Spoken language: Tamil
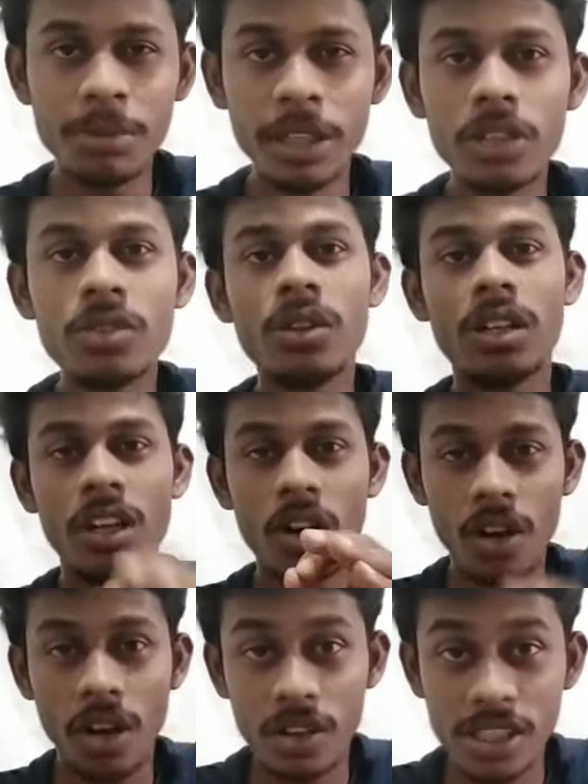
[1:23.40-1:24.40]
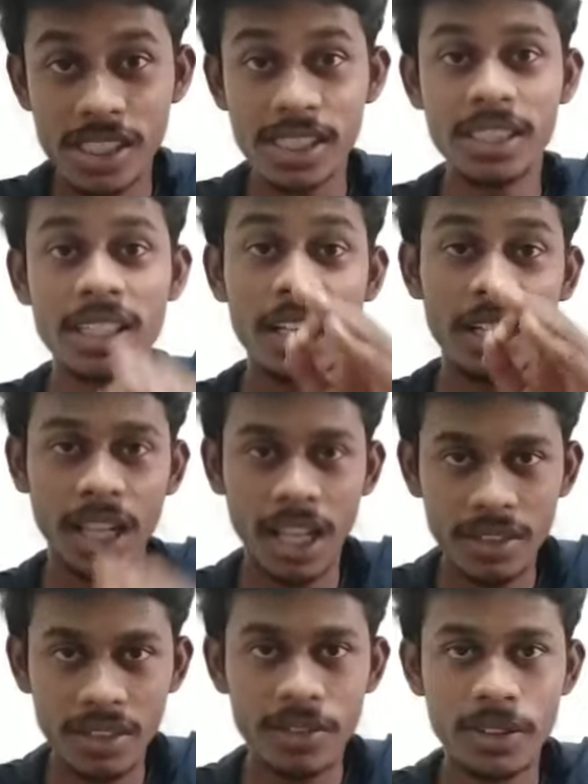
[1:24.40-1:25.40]
பிகாஸ் உங்களுக்கு லாஜிக்கல் திங்கிங்
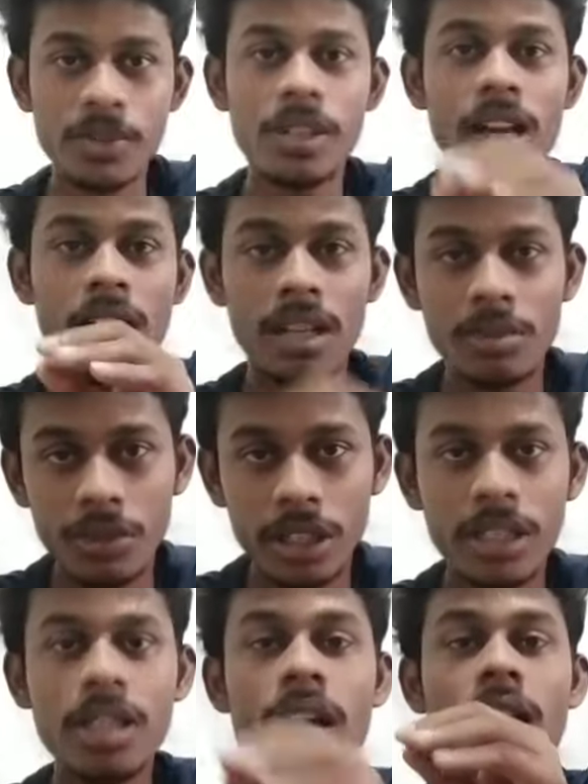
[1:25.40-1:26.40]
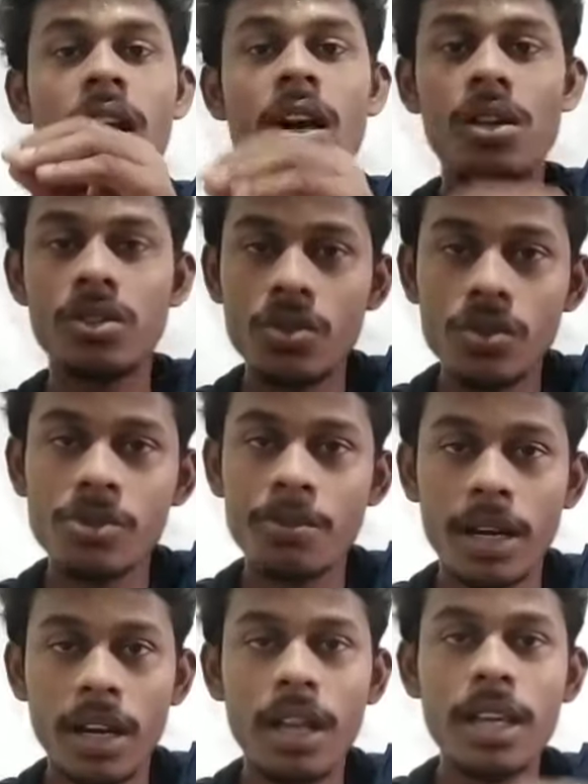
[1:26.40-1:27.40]
நல்லாவே வரும் நீங்கள் கண்ணை மூடிட்டு சூஸ்
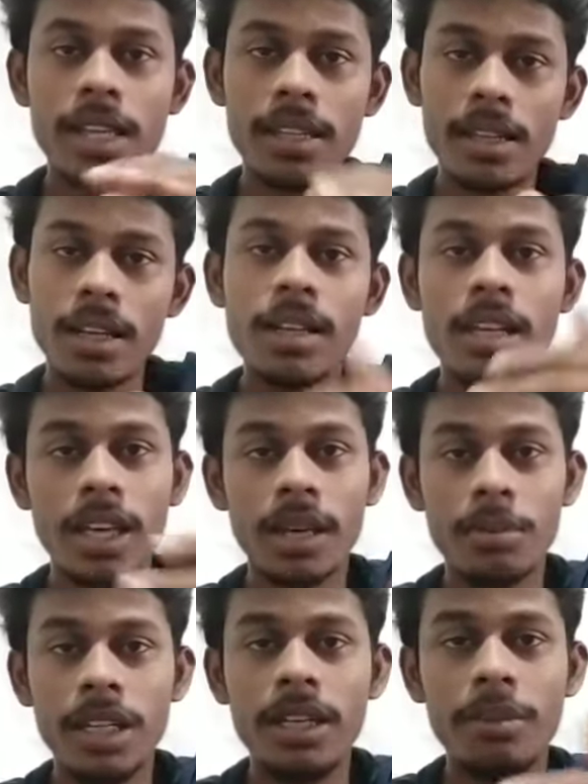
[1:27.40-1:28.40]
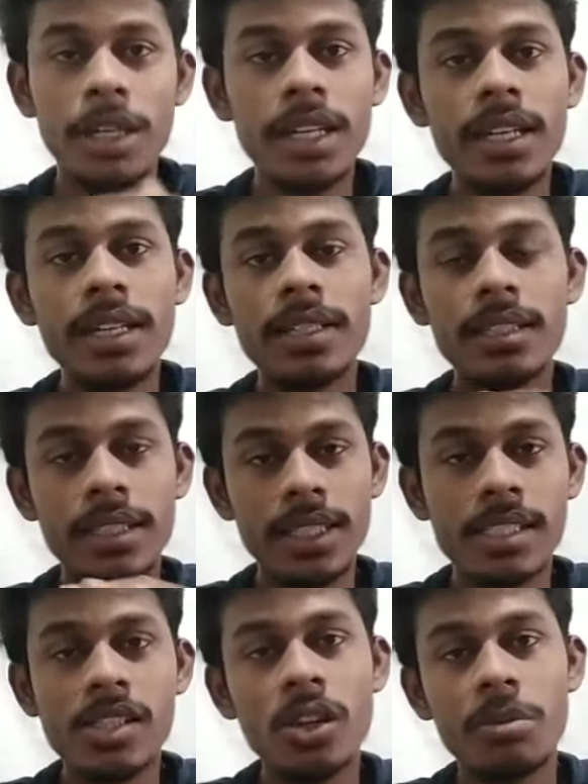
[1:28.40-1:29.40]
பண்ணலாம் எதுனா நீங்கள் பி பி
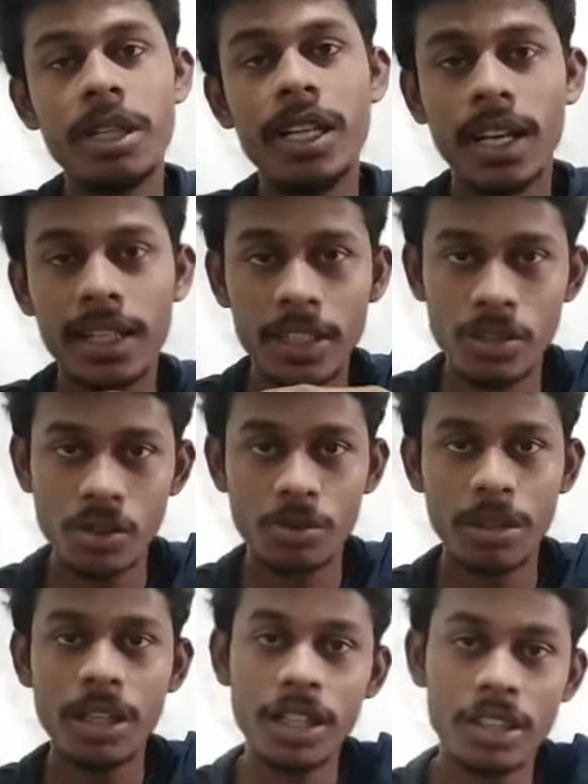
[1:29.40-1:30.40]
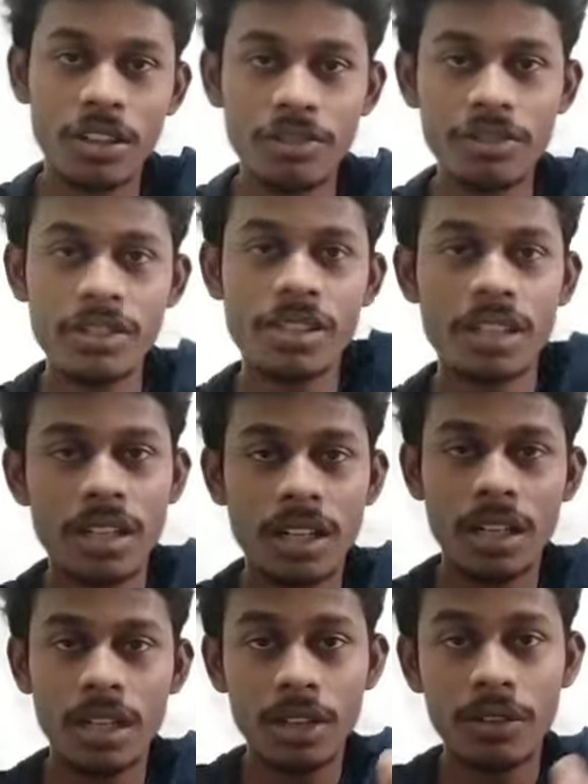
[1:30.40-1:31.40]
சிஎஸ்சி ஆர் பிடெக் ஐடி சூஸ் பண்ணலாம் நீங்கள் சாஃப்ட்வேர்
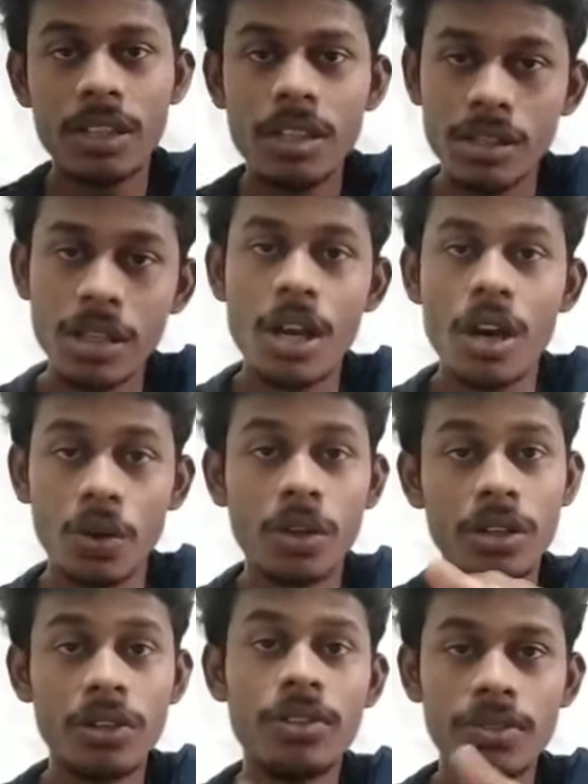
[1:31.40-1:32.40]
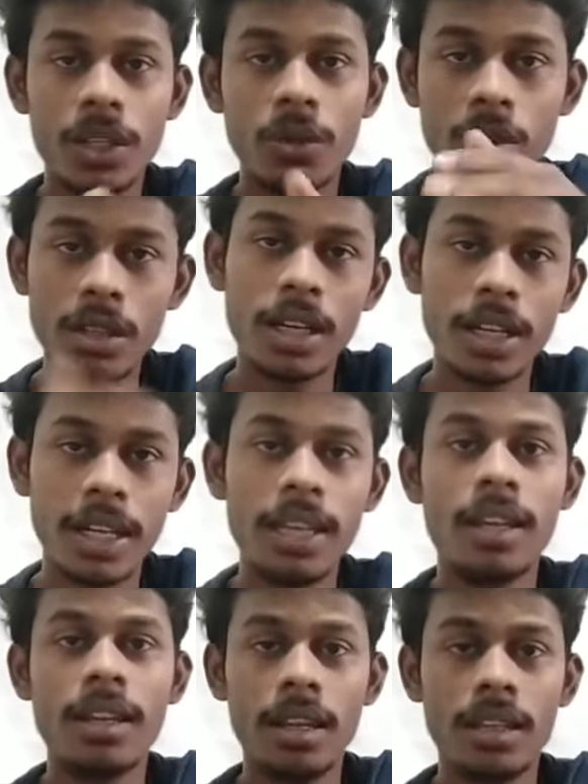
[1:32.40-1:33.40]
இன்ஜினியர் வந்து உங்களுக்கு யூஸ்ஃபுல் உங்களுக்கான
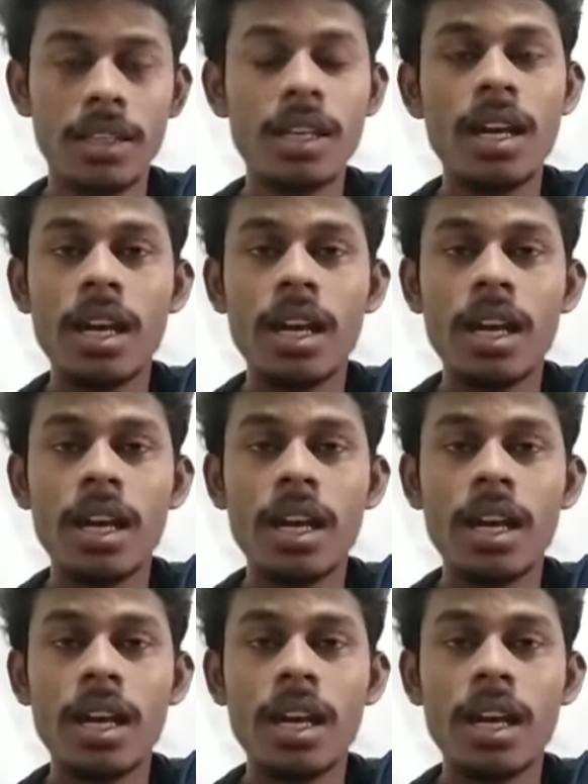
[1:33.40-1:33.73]
கெரியர் தான் அது